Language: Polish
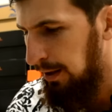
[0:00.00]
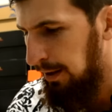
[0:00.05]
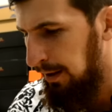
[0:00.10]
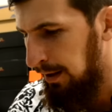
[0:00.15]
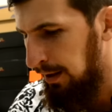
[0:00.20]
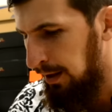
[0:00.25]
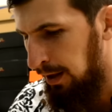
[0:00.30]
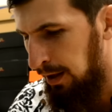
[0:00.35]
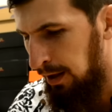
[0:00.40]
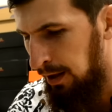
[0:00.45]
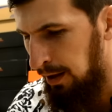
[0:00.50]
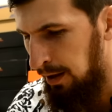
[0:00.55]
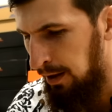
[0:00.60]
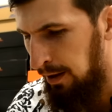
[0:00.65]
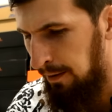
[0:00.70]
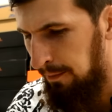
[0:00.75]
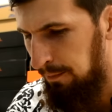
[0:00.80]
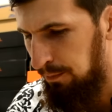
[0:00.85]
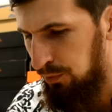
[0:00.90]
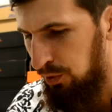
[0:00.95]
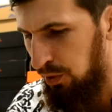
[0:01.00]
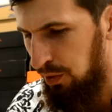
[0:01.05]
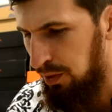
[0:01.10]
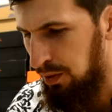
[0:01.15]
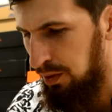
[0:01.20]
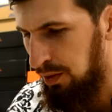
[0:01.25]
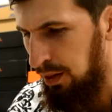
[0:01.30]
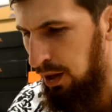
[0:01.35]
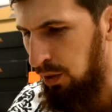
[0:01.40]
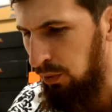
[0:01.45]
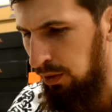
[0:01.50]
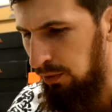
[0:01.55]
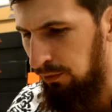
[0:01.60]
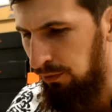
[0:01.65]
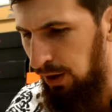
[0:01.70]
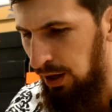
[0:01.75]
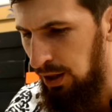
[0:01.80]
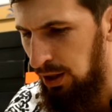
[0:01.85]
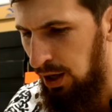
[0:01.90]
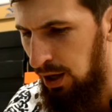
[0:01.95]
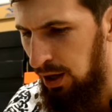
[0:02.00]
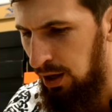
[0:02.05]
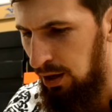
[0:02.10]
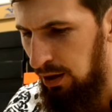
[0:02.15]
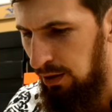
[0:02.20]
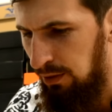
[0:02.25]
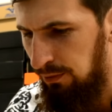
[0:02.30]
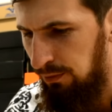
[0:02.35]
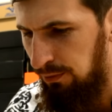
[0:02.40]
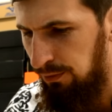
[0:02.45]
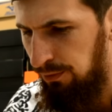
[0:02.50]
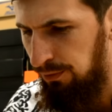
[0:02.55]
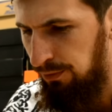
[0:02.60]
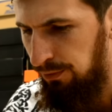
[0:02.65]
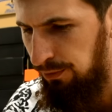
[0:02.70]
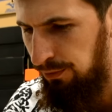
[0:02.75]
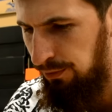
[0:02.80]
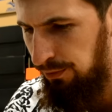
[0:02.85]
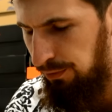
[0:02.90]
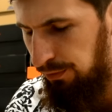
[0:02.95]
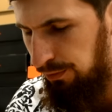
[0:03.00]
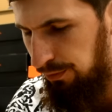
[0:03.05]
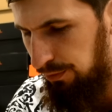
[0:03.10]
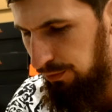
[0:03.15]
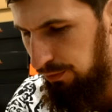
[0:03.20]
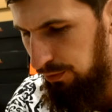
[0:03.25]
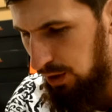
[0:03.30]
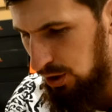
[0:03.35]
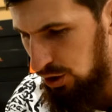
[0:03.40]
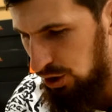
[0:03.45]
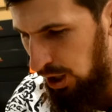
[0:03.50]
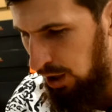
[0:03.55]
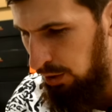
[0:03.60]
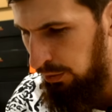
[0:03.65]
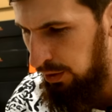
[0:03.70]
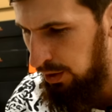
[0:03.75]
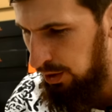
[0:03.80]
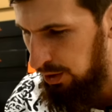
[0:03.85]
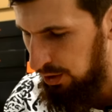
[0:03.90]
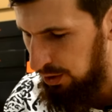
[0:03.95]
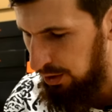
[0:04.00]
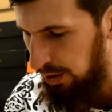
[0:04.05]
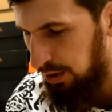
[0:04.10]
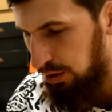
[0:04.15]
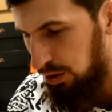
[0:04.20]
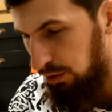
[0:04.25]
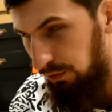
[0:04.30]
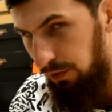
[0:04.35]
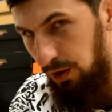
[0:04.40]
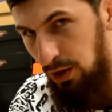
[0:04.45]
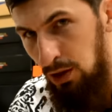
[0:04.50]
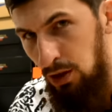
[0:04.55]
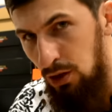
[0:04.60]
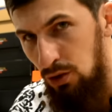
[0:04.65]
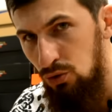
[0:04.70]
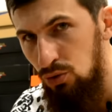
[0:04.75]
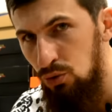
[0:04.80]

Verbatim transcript: Yy, to całkiem fajnie leżały i tak się fajnie je